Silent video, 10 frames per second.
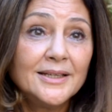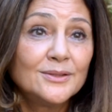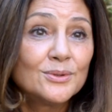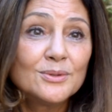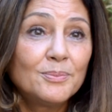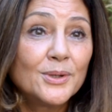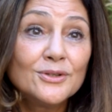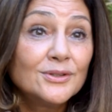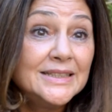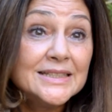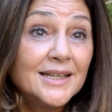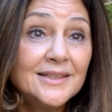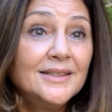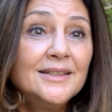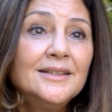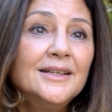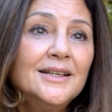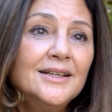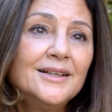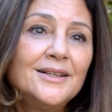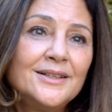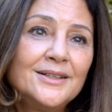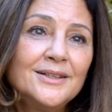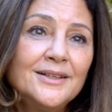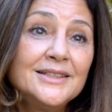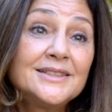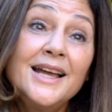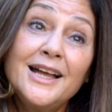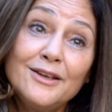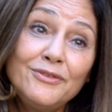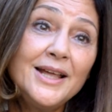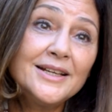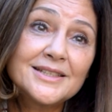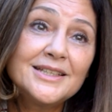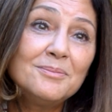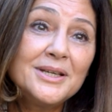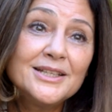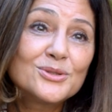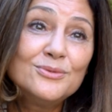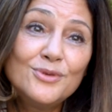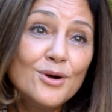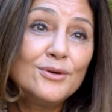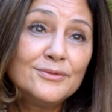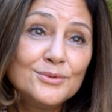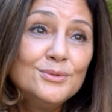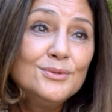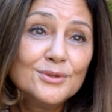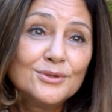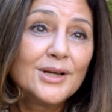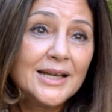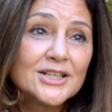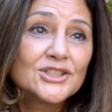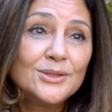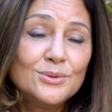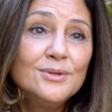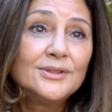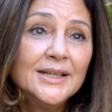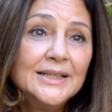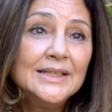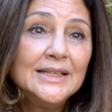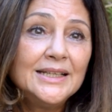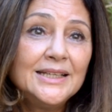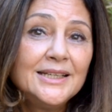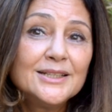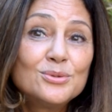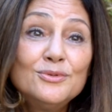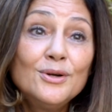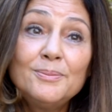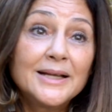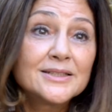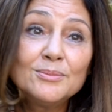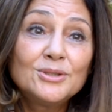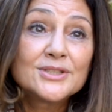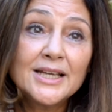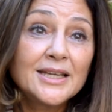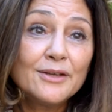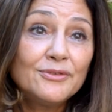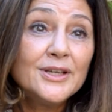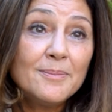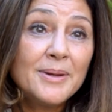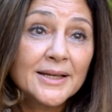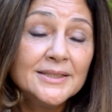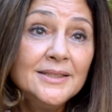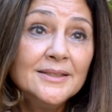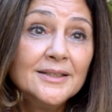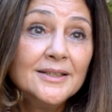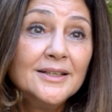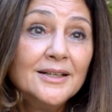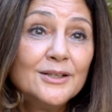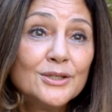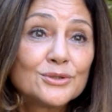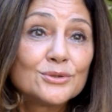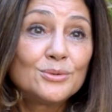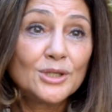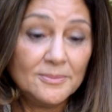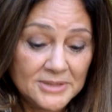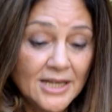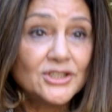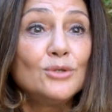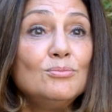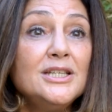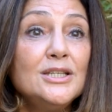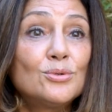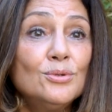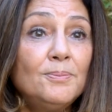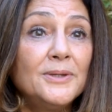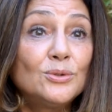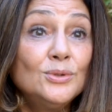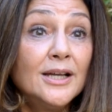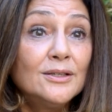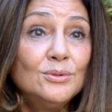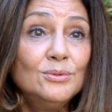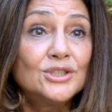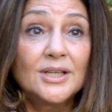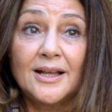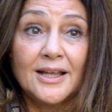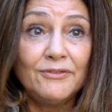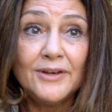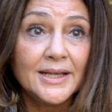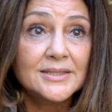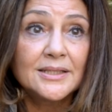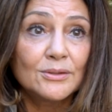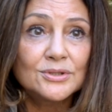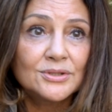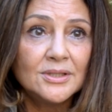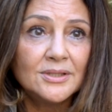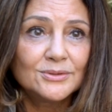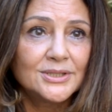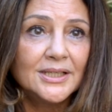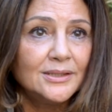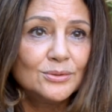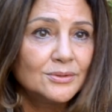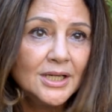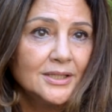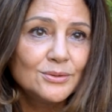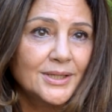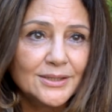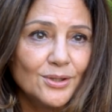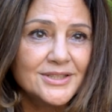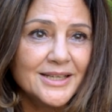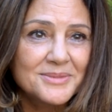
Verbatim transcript: et donc pendant des années, euh, et c'est un réflexe qui m'est souvent revenu à l'âge adulte, et souvent par exemple dans un café à Paris, euh, je suis comme ça, j'ai une mini-jupe, et tout d'un coup j'ai un réflexe qui ressort, on dirait, du 14e